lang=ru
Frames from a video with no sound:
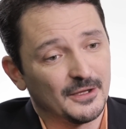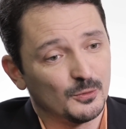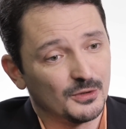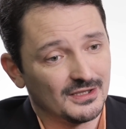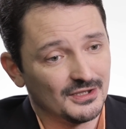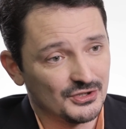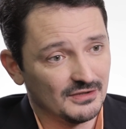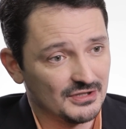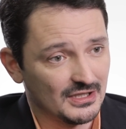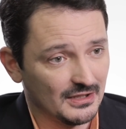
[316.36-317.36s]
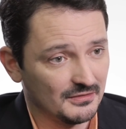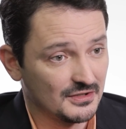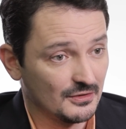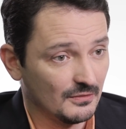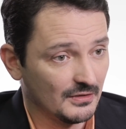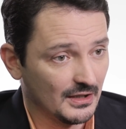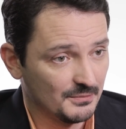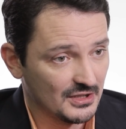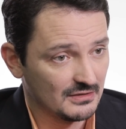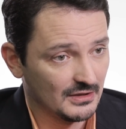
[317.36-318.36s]
о том, как должна выстраиваться новая
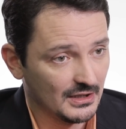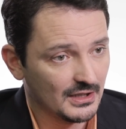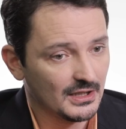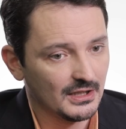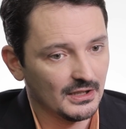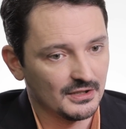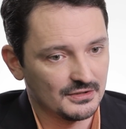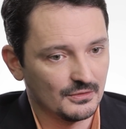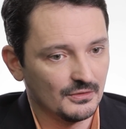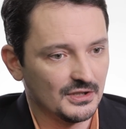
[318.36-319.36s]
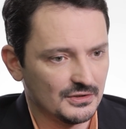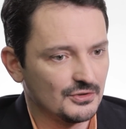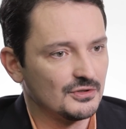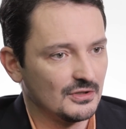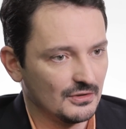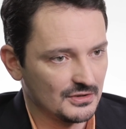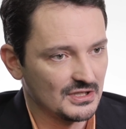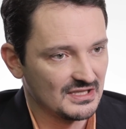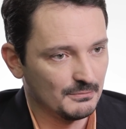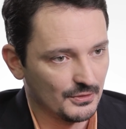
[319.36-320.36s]
общественная иерархия, а с другой есть очень
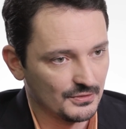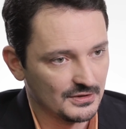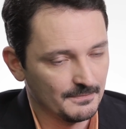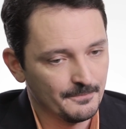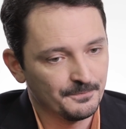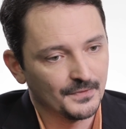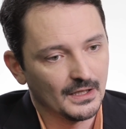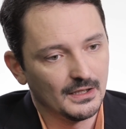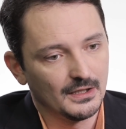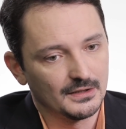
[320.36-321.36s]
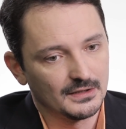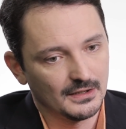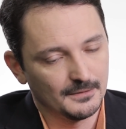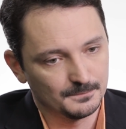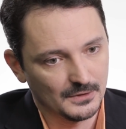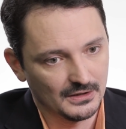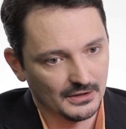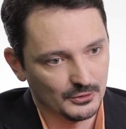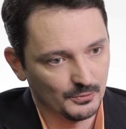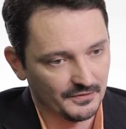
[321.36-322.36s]
серьезный запрос а, на
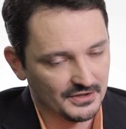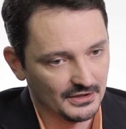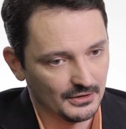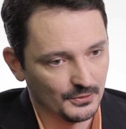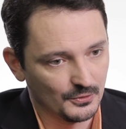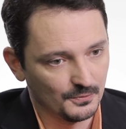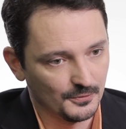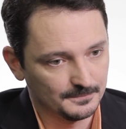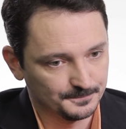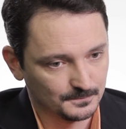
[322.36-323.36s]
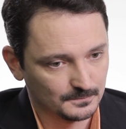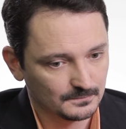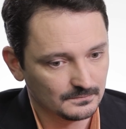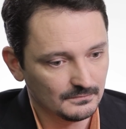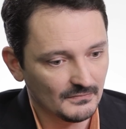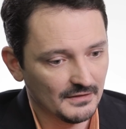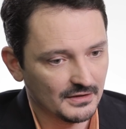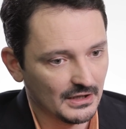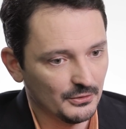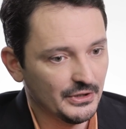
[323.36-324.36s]
а, эту профессиональную группу. В
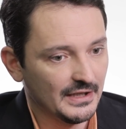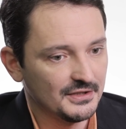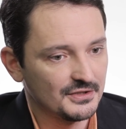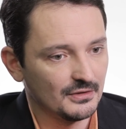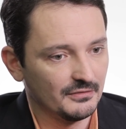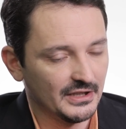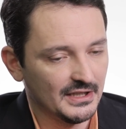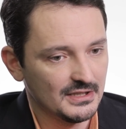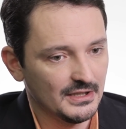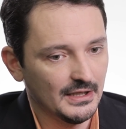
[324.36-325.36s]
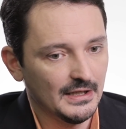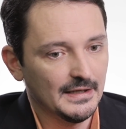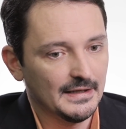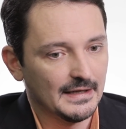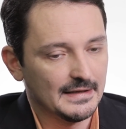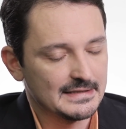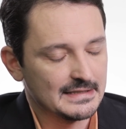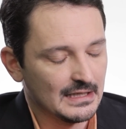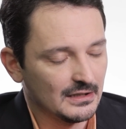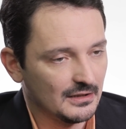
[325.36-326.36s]
Каталонии они не столь влиятельны, и они
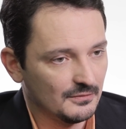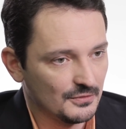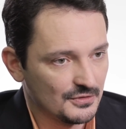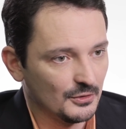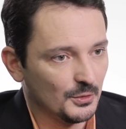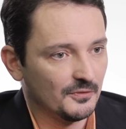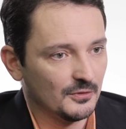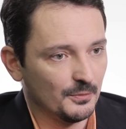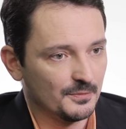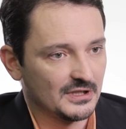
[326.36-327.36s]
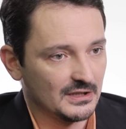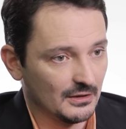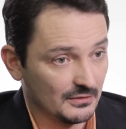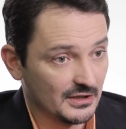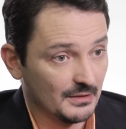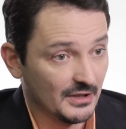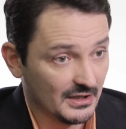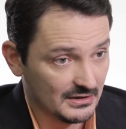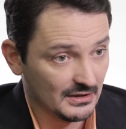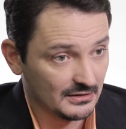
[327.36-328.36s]
сталкиваются лоб в лоб с каталонскими
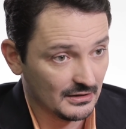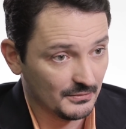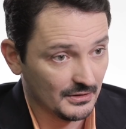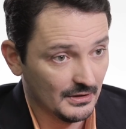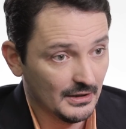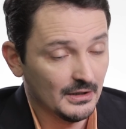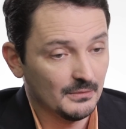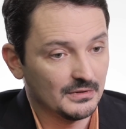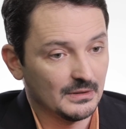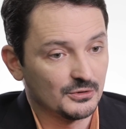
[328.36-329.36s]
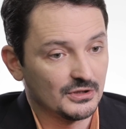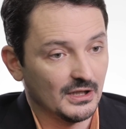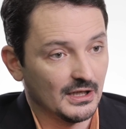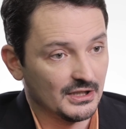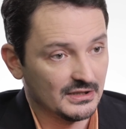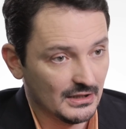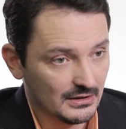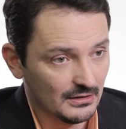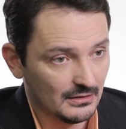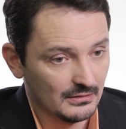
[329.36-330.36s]
архитекторами. Потому что
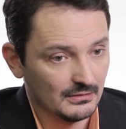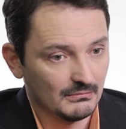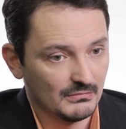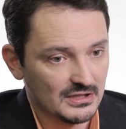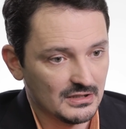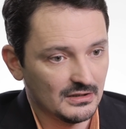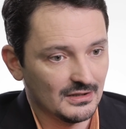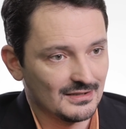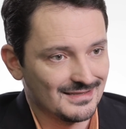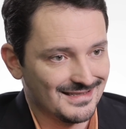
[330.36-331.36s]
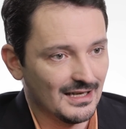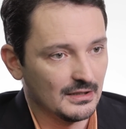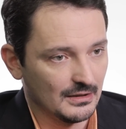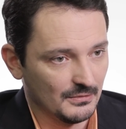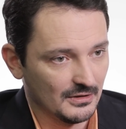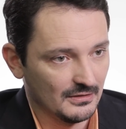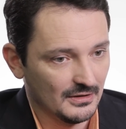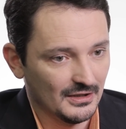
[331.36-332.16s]
архитектор мыслит зданиями,